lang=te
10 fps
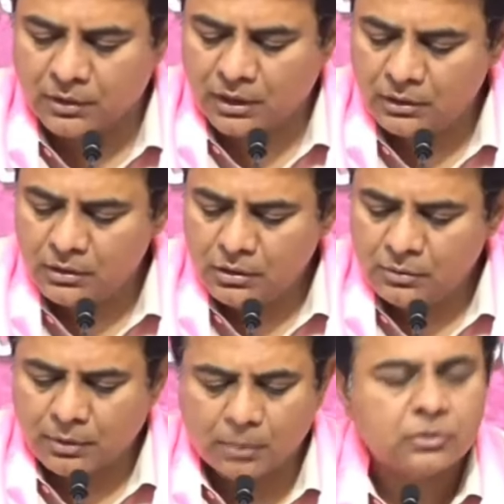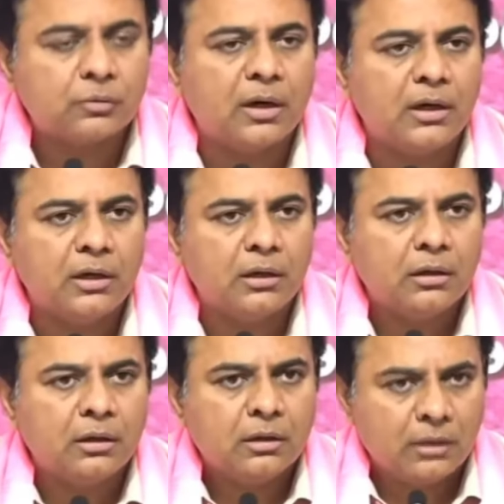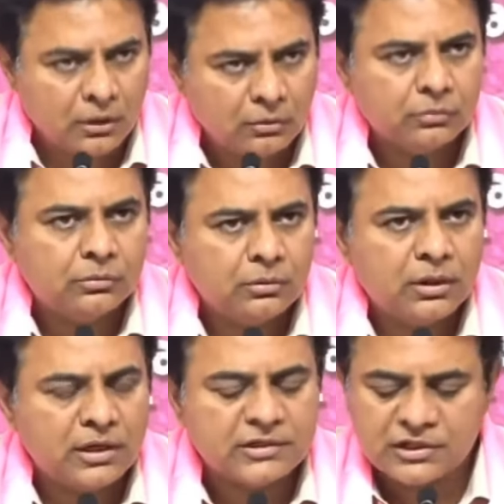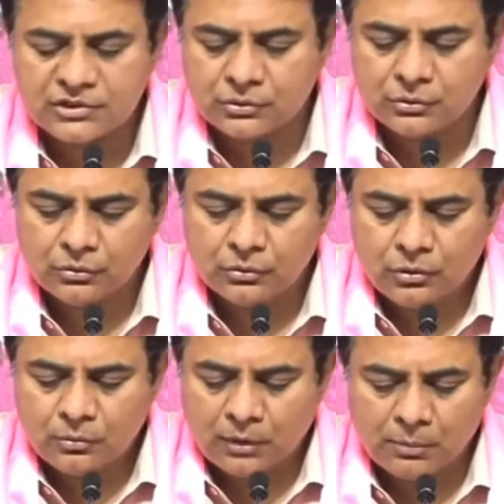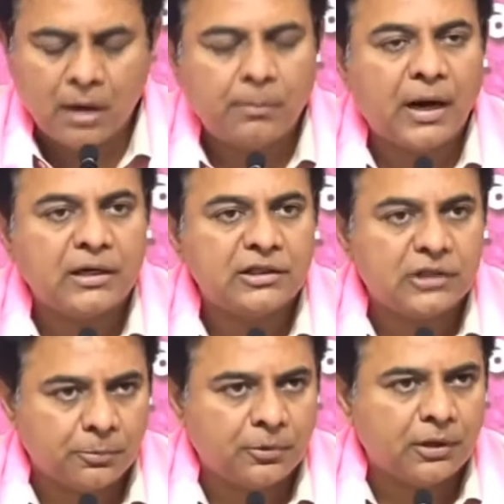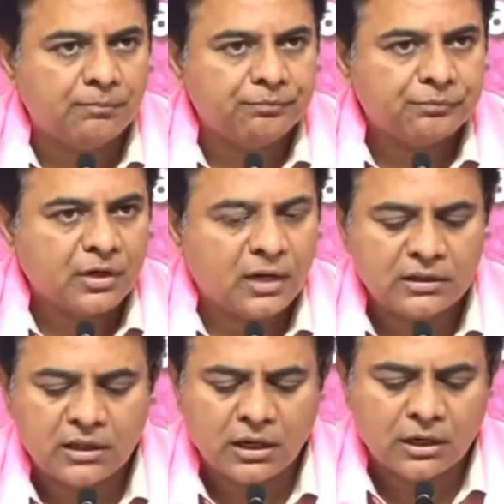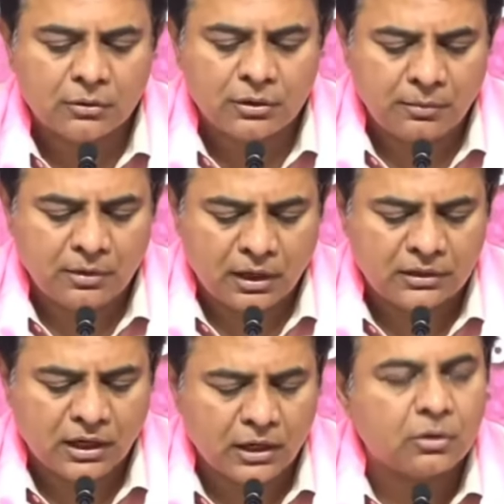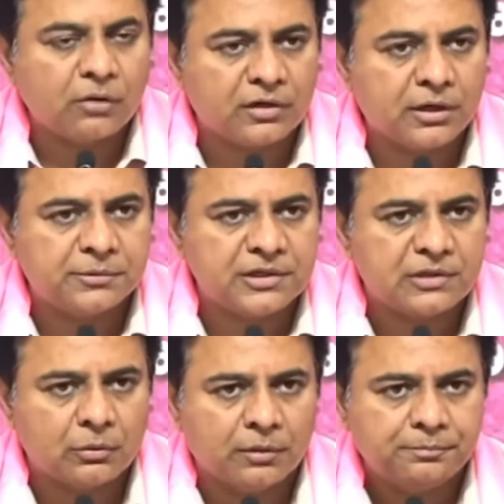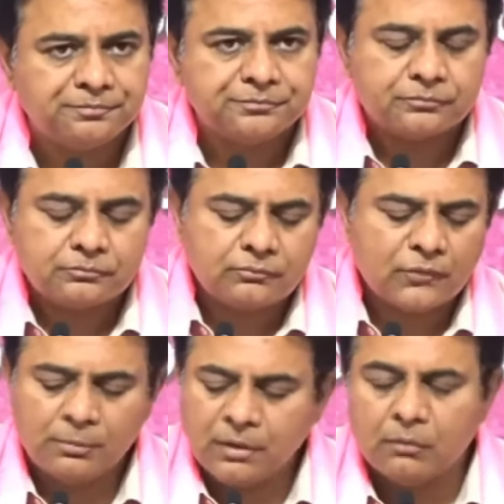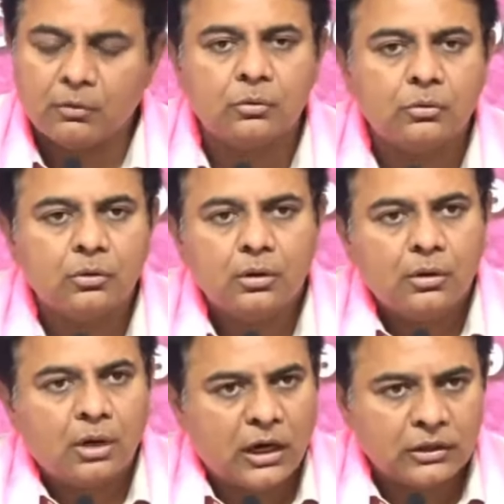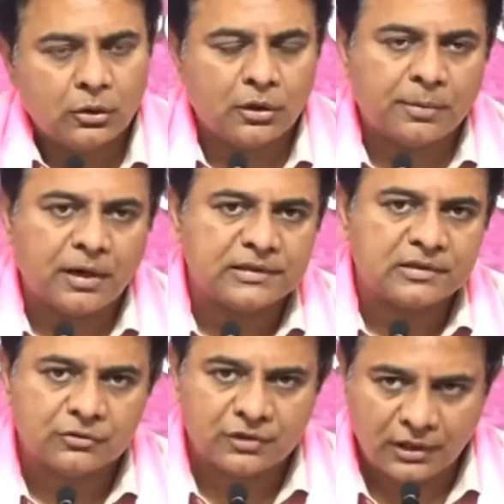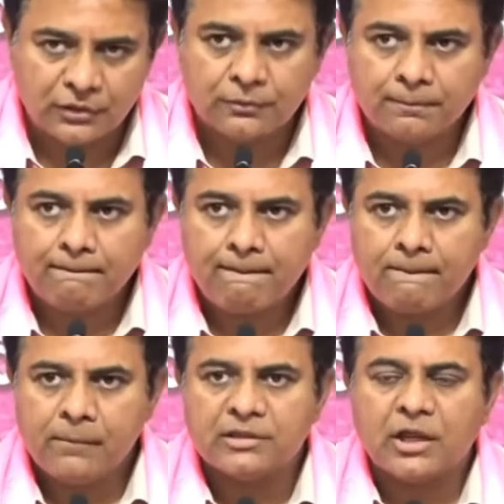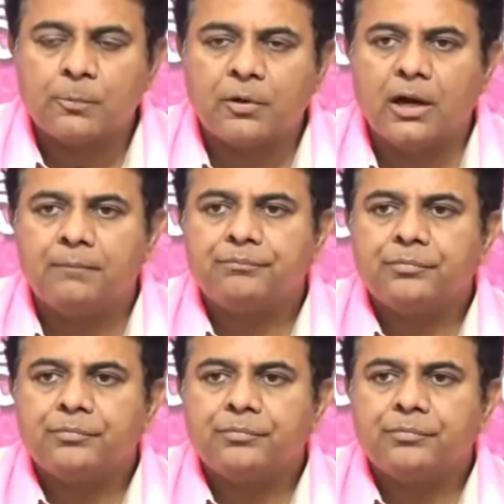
చెప్పి కూడా ప్రభుత్వాన్ని నేను హెచ్చరిస్తూ మరి మా పార్టీ తరఫున రైతాంగానికి రైతాంగాన్ని కూడా విజ్ఞప్తి చేస్తూ ఉన్నాం మీరెవరూ ఆందోళన పడాల్సిన అవసరం లేదు మీ తరఫున